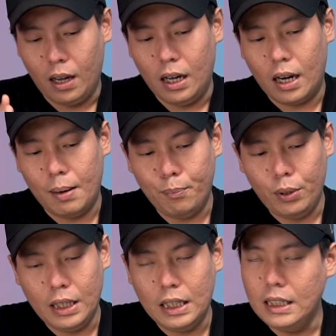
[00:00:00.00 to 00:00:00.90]
uh,
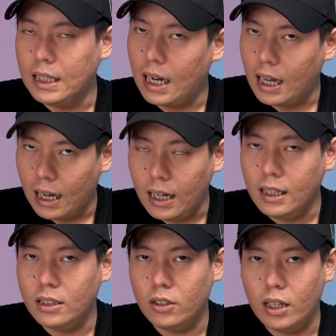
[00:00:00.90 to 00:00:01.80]
lampu ini
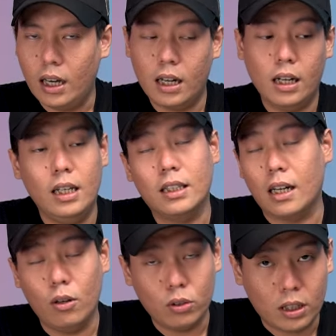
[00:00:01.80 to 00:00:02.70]
dinyalakan gitu ya, karena dia
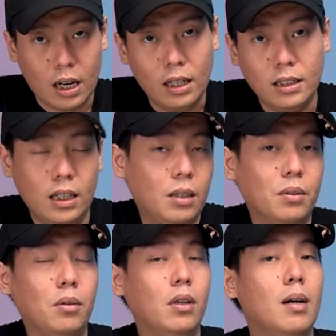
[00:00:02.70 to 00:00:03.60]
terlalu terang, jadi
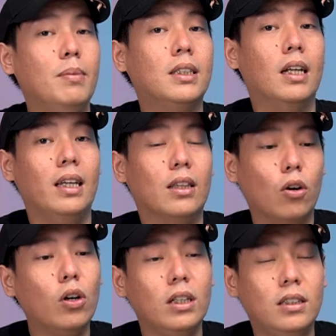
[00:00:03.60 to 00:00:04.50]
teman-teman nggak bisa
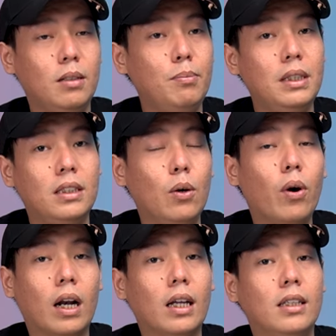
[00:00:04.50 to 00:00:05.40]
lihat kondisi binsnya
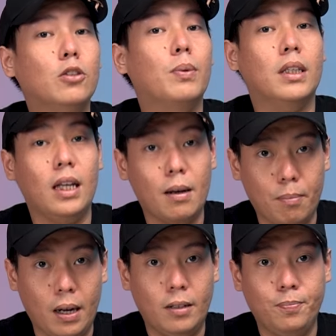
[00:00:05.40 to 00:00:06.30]
warnanya seperti
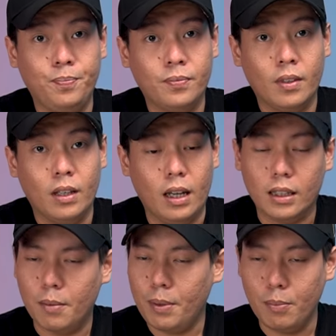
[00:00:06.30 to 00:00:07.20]
apa.
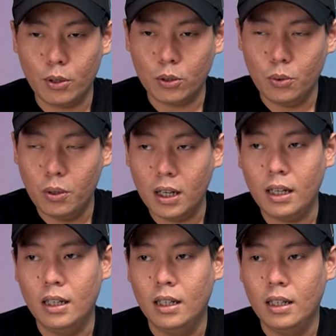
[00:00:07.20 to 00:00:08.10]
Ya, tapi menurut
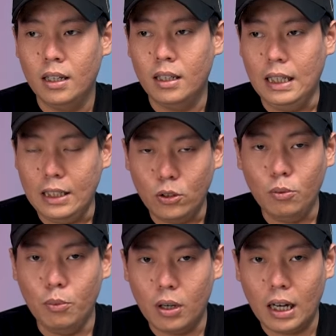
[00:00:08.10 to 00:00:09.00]
gua
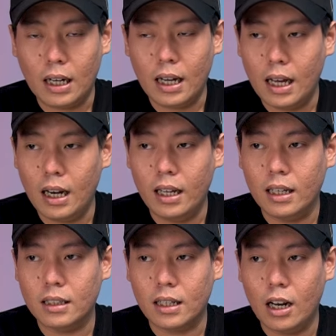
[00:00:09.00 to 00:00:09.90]
itu bukan hal
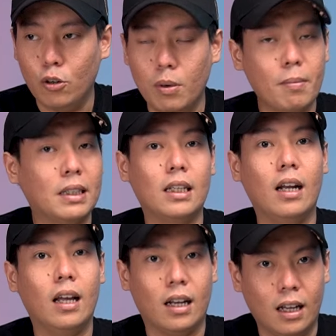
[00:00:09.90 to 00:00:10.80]
yang terlalu
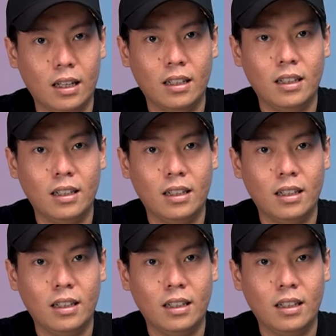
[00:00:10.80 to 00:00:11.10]
bermasalah lah.